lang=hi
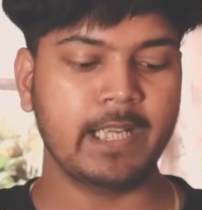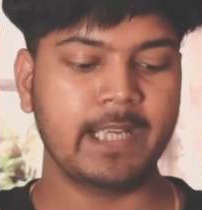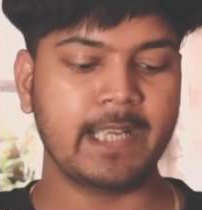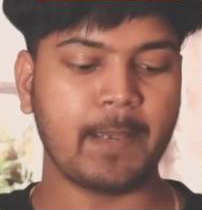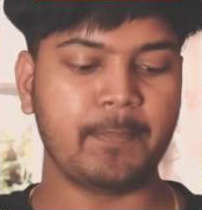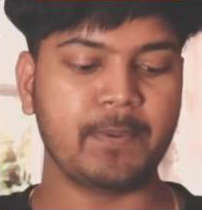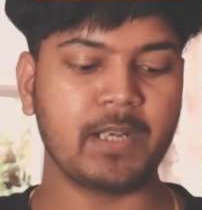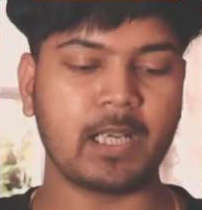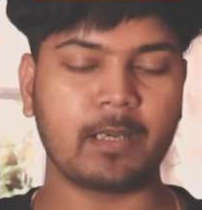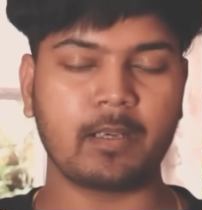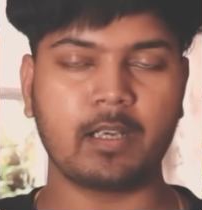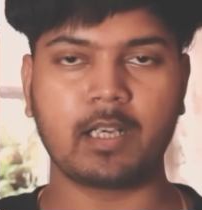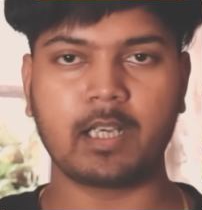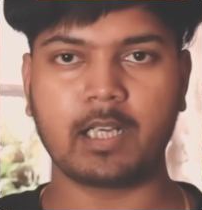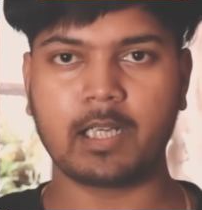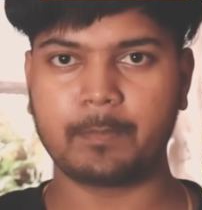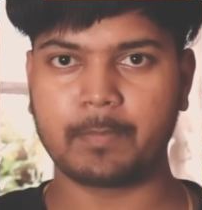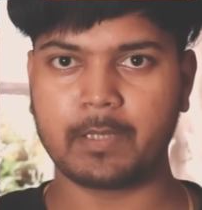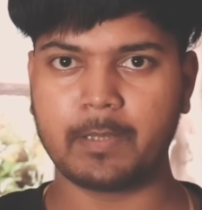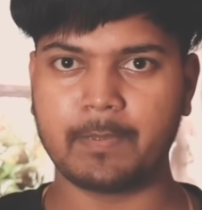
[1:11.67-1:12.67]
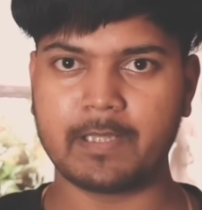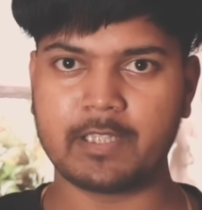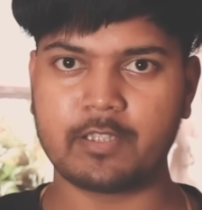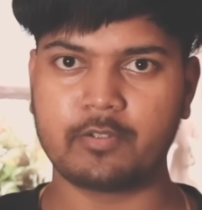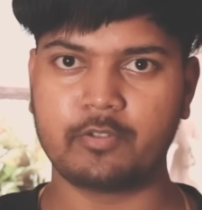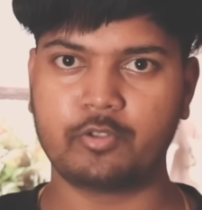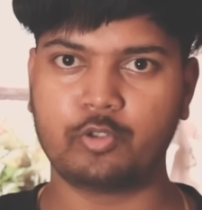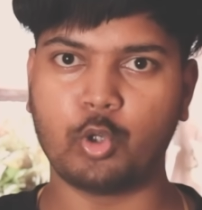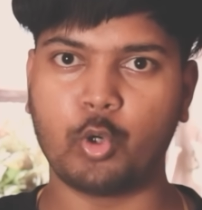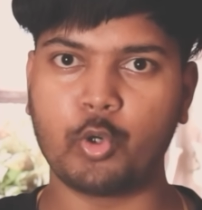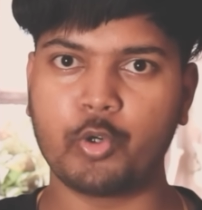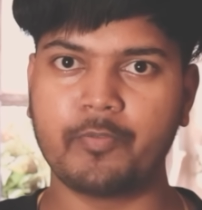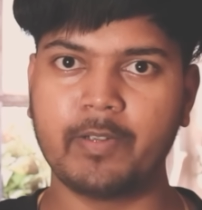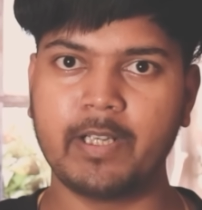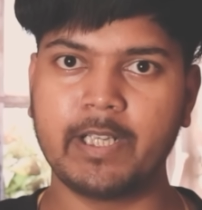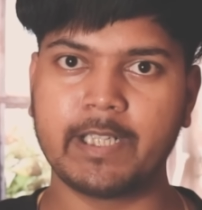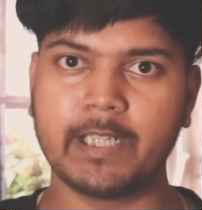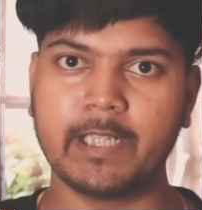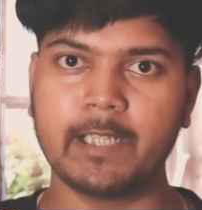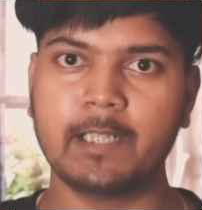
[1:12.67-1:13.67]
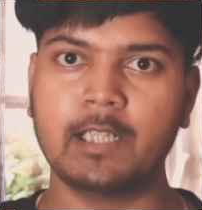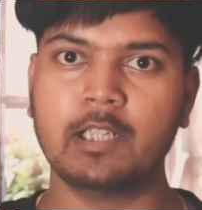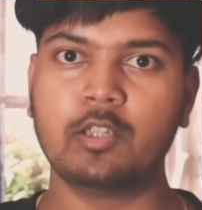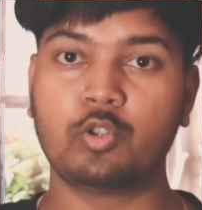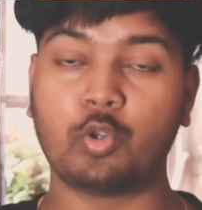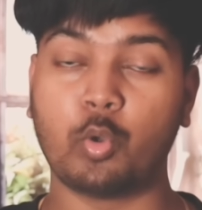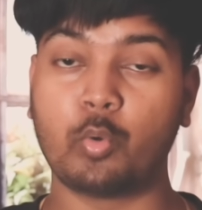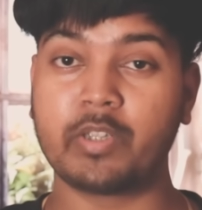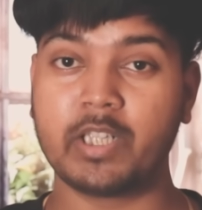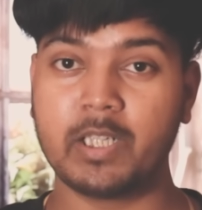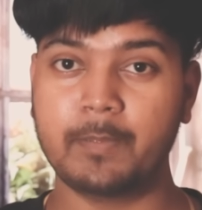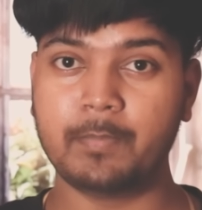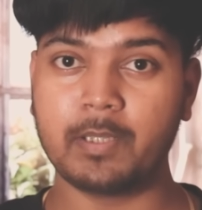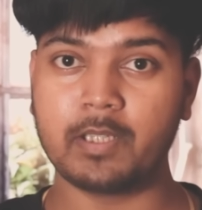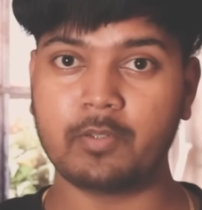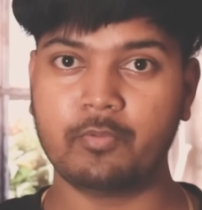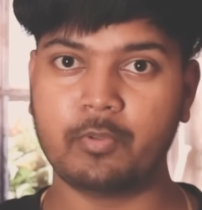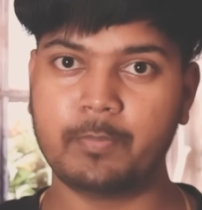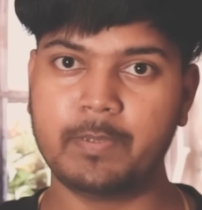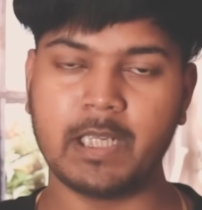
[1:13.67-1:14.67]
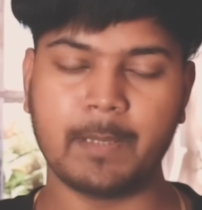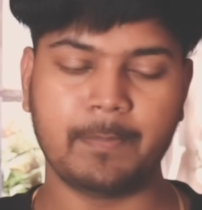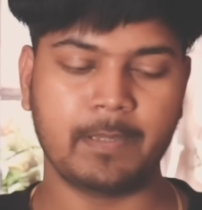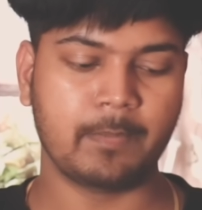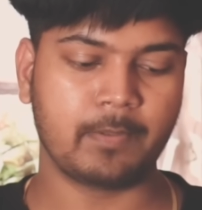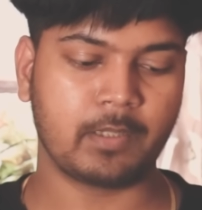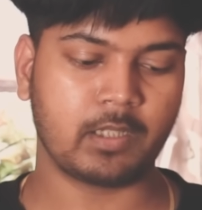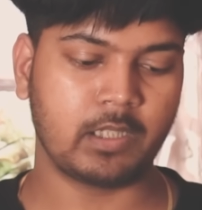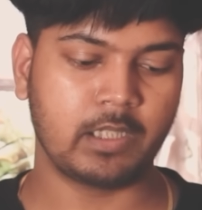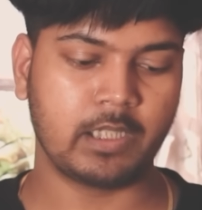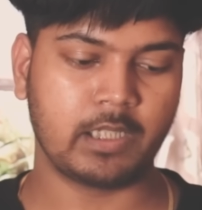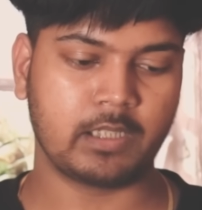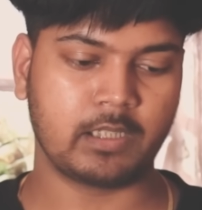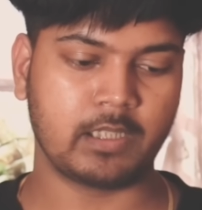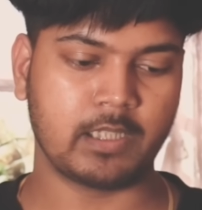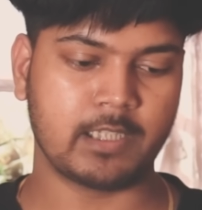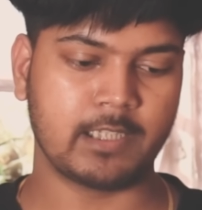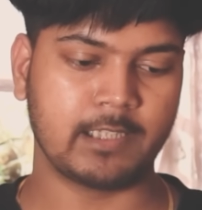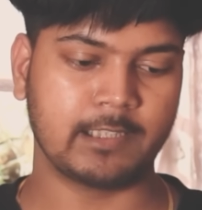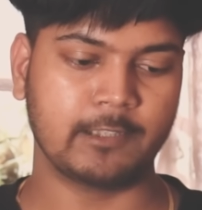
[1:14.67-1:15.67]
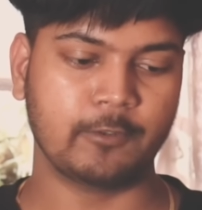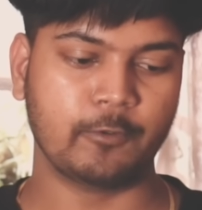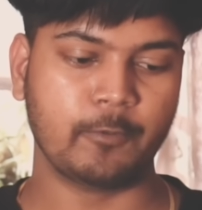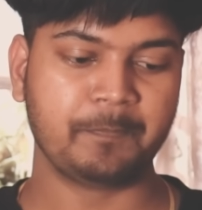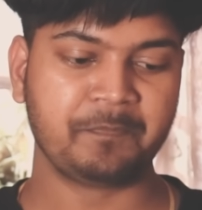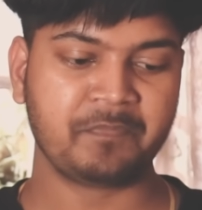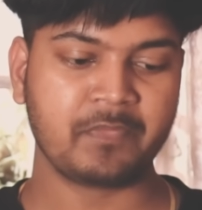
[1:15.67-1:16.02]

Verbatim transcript: या फिर अगर आपके पास टोन वैलेट है टोन तो कीपर वो भी आप यहाँ पर कनेक्ट कर सकते हो